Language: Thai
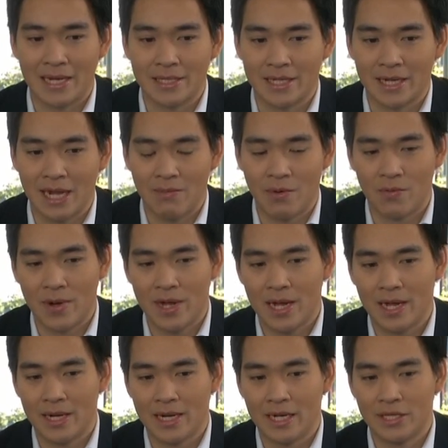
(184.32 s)
ริง ๆ แล้วผมว่า
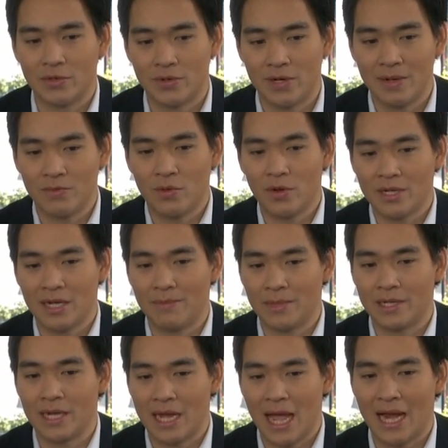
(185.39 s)
ในจุดเริ่มต้นเนี่ยมั
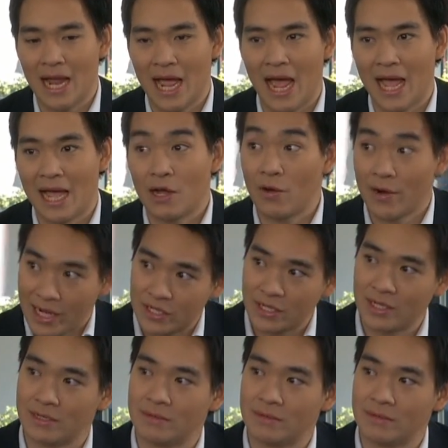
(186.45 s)
นคือการหาคอนเนคชั่น